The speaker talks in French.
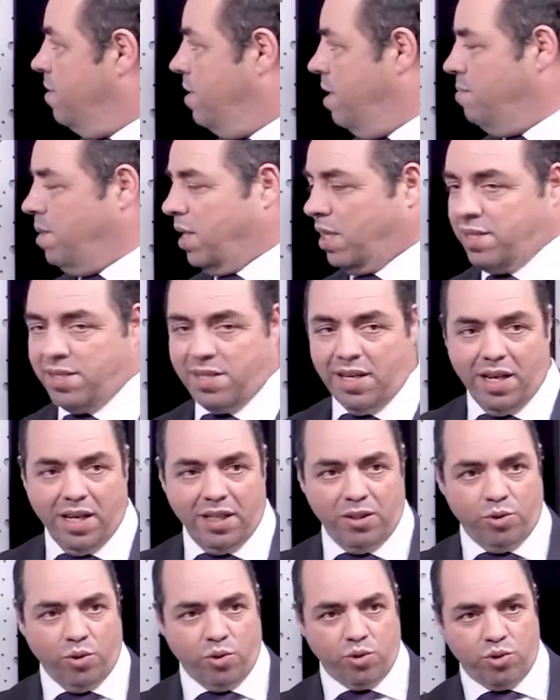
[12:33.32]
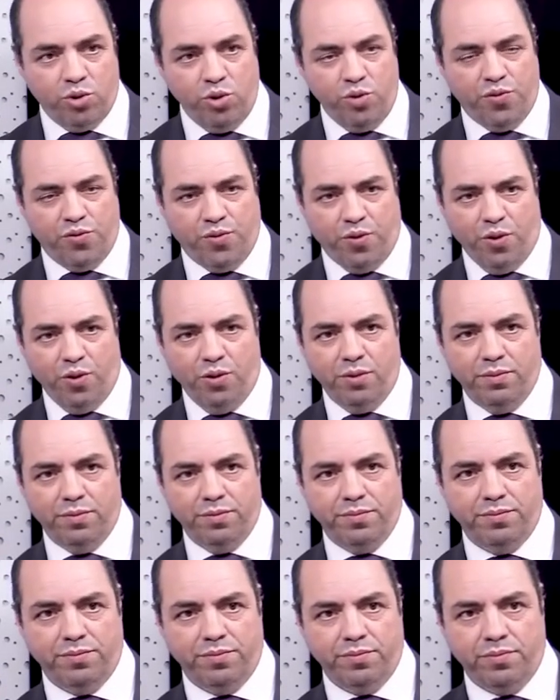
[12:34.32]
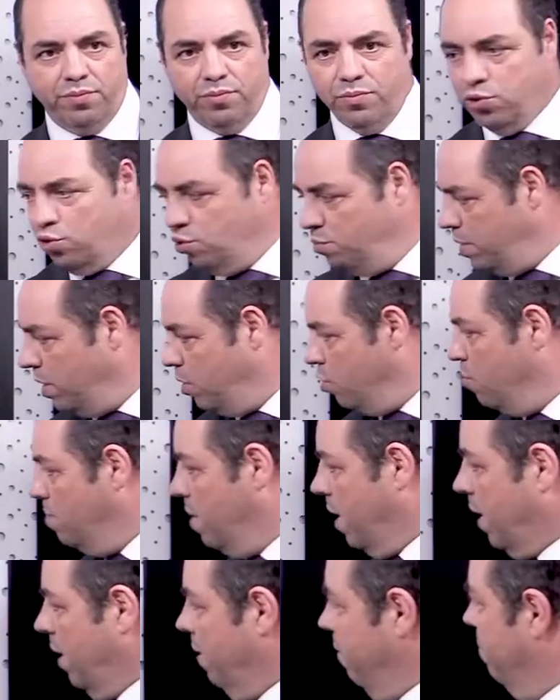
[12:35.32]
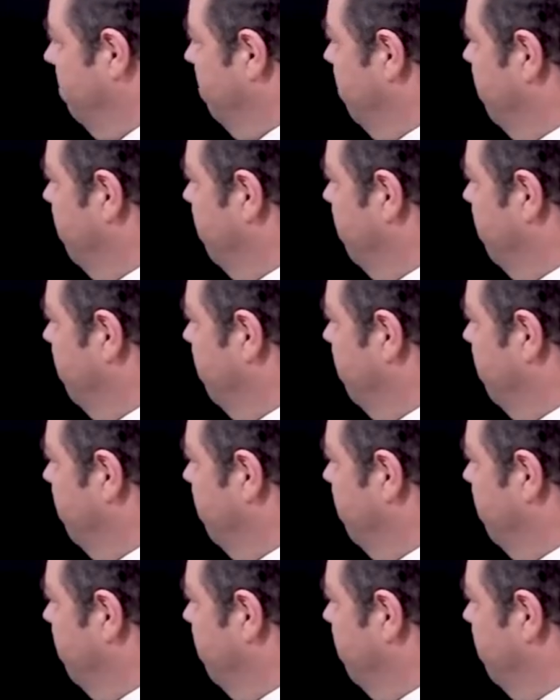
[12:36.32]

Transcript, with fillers: démersales, donc du fond du milieu marin,